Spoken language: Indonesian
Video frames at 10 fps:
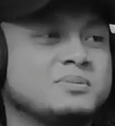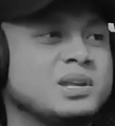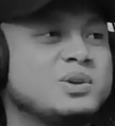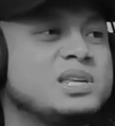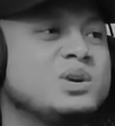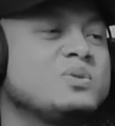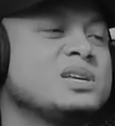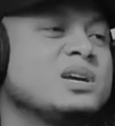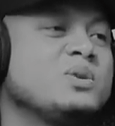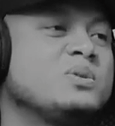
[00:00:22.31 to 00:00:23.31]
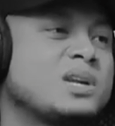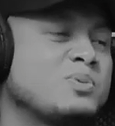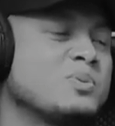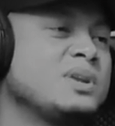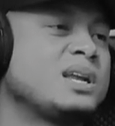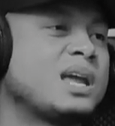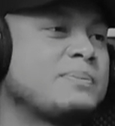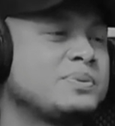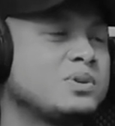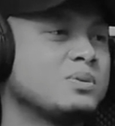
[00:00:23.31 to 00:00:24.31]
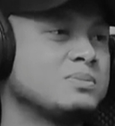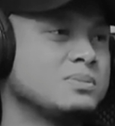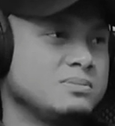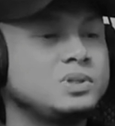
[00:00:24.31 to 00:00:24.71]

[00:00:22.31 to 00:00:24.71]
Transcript: beliau nyinggung-nyinggung Republik Laptop,